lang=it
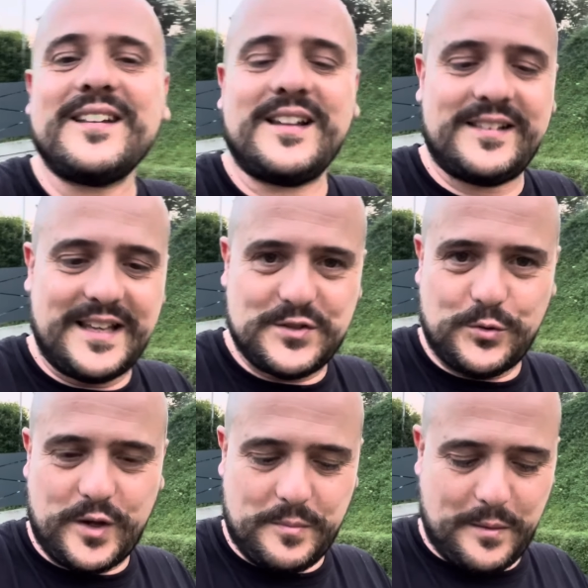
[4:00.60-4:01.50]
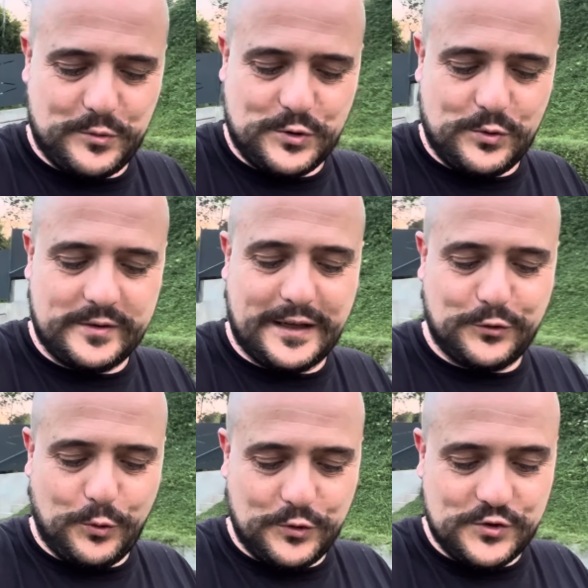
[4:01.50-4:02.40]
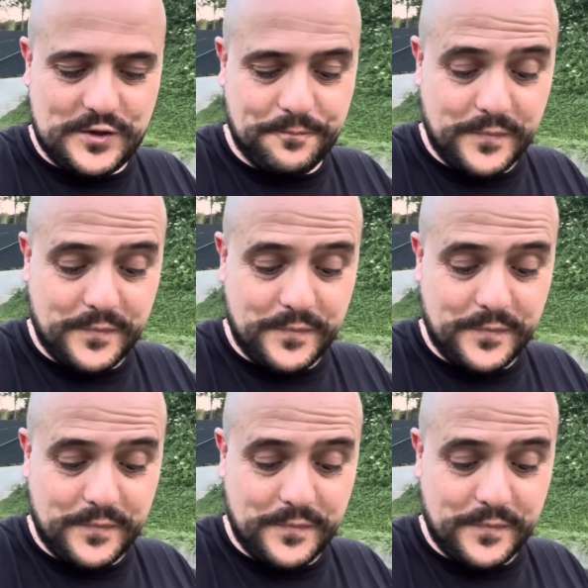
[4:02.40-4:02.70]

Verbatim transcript: nel testo che abbiamo ascoltato oggi.